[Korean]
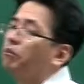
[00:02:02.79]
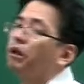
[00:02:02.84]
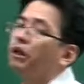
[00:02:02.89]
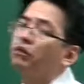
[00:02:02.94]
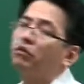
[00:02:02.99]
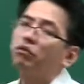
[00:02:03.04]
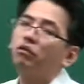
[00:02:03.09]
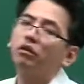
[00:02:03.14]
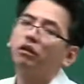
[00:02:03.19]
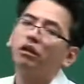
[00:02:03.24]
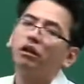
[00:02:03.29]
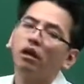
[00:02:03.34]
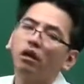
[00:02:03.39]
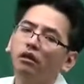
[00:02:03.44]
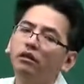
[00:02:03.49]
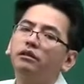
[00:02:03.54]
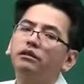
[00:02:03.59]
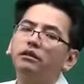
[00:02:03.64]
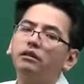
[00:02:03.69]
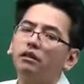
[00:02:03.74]
매수
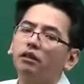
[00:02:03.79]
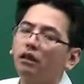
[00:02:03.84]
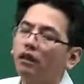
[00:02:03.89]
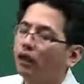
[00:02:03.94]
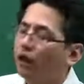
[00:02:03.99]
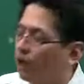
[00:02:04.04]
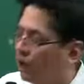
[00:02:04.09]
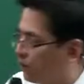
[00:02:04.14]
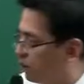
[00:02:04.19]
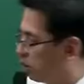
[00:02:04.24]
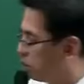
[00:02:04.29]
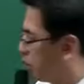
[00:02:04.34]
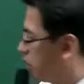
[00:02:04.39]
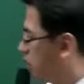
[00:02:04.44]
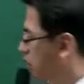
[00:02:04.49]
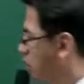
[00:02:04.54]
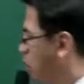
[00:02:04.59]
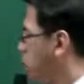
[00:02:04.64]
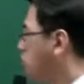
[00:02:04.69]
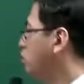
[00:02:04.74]
결정을 하게
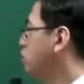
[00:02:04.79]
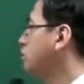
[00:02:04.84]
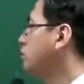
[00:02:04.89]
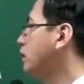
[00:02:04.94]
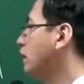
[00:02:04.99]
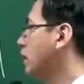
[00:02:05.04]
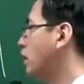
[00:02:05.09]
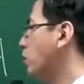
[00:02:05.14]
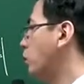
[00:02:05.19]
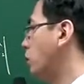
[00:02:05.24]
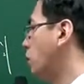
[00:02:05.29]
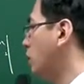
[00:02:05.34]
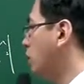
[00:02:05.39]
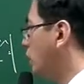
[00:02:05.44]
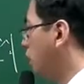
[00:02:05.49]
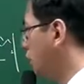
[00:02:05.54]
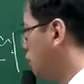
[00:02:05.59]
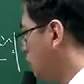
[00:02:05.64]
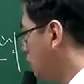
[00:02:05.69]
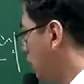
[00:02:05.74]
되면요. 또 숫자 하나 외울
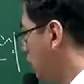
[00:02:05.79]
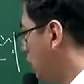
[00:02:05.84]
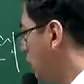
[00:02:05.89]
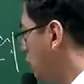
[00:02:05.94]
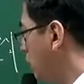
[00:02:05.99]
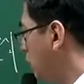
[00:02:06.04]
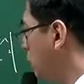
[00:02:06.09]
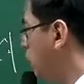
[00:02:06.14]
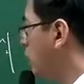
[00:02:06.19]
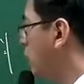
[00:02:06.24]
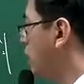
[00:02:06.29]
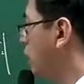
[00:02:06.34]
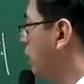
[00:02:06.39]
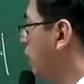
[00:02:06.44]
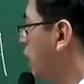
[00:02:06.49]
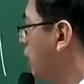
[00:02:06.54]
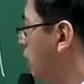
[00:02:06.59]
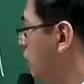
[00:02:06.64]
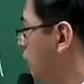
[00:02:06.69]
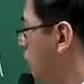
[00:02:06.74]
거 있죠. 2년
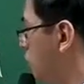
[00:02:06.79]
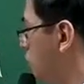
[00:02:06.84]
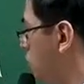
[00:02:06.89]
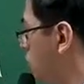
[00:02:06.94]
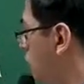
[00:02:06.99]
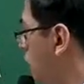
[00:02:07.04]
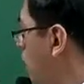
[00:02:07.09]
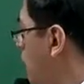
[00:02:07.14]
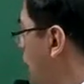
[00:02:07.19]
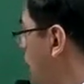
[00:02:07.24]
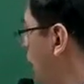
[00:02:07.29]
내 매수를